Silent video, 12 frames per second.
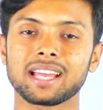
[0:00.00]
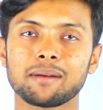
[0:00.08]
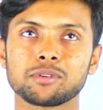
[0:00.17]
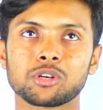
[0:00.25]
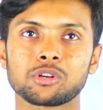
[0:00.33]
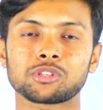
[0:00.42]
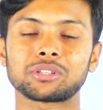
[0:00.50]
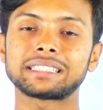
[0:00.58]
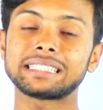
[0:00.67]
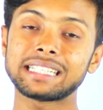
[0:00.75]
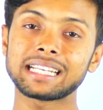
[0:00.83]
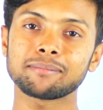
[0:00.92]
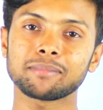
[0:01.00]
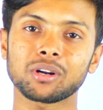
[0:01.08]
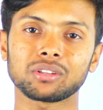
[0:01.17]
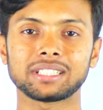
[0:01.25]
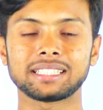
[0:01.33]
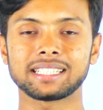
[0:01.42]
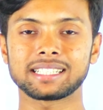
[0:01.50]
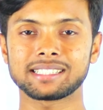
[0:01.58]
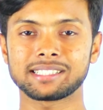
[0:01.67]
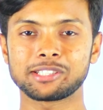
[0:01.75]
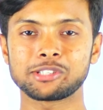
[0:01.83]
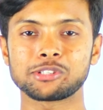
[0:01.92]
আমি সরাসরি তিন নাম্বার অধ্যায় থেকে
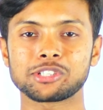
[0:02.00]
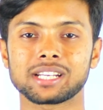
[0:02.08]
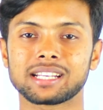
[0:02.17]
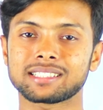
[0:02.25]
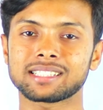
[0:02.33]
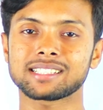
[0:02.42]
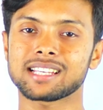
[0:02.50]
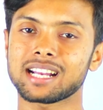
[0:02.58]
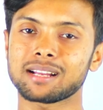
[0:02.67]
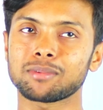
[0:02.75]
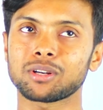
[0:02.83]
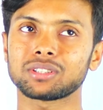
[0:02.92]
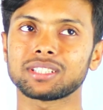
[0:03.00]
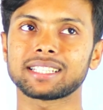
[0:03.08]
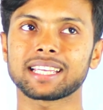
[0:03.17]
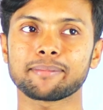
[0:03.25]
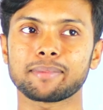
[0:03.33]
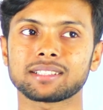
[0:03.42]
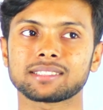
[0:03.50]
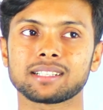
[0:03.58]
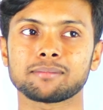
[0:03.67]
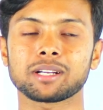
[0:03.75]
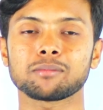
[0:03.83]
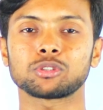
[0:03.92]
যে সৃজনশীল আছে চার নাম্বার অধ্যায় থেকে পাঁচ
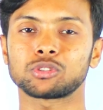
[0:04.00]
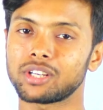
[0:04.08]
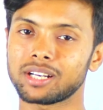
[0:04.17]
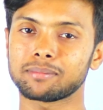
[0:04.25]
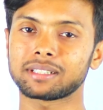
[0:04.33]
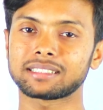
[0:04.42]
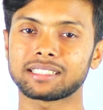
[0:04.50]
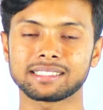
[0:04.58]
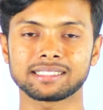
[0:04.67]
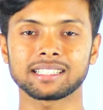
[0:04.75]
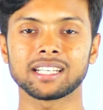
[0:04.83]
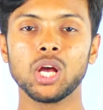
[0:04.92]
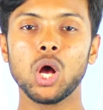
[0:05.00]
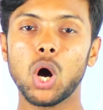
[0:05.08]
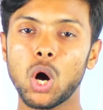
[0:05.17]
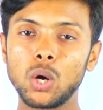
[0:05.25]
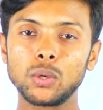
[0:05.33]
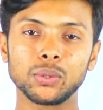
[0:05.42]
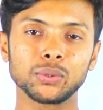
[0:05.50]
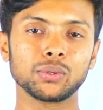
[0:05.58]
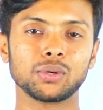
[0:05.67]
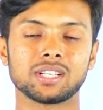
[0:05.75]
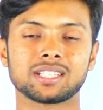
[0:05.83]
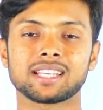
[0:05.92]
নাম্বার এবং ছয় নাম্বার থেকে যে
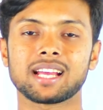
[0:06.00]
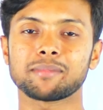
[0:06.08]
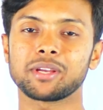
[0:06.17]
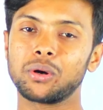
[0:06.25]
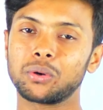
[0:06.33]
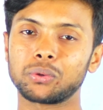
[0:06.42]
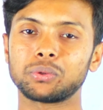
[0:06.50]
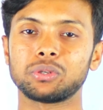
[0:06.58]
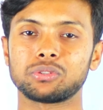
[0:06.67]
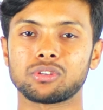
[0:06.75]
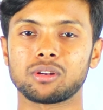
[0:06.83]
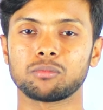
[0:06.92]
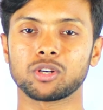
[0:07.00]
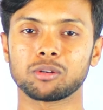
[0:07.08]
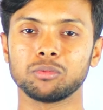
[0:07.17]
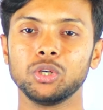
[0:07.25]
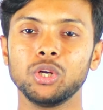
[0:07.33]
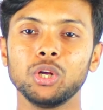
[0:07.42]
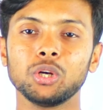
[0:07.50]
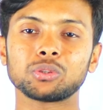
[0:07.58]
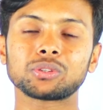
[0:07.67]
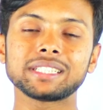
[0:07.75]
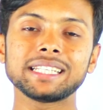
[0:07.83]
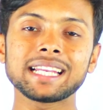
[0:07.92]
অঙ্কগুলো আছে আমি অঙ্কগুলো সলভ করাবো
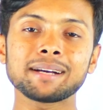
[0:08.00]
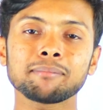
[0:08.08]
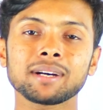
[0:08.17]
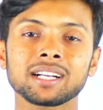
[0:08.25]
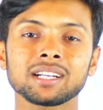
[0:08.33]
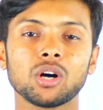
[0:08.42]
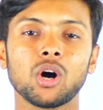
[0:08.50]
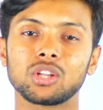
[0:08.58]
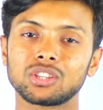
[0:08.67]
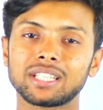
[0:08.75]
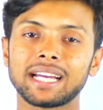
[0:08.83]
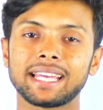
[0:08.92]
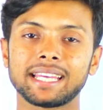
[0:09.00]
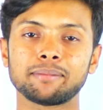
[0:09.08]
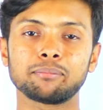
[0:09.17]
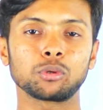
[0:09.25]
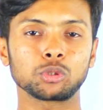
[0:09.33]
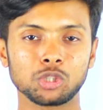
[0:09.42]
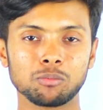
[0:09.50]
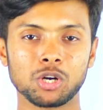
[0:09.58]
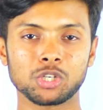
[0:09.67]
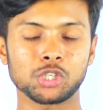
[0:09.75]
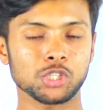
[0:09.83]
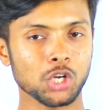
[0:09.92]
তো তিন নাম্বার অধ্যায়ের প্রথম
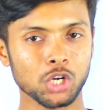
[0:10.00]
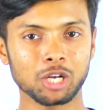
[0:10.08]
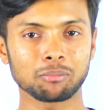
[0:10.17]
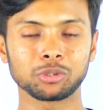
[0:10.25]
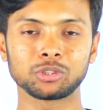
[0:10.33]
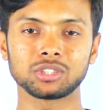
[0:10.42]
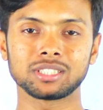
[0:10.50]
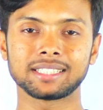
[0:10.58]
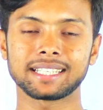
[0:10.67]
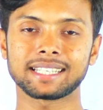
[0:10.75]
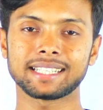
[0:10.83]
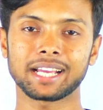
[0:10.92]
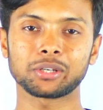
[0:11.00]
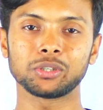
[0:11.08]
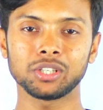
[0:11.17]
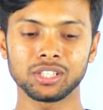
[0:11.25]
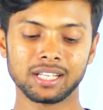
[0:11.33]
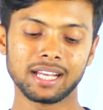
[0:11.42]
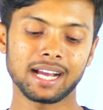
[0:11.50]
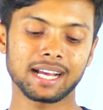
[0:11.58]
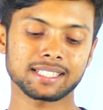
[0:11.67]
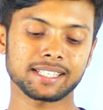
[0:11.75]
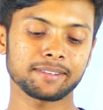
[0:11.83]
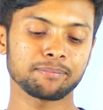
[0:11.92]
অংশ সংখ্যা পদ্ধতি থেকে দেখো
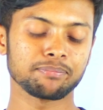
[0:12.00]
আছে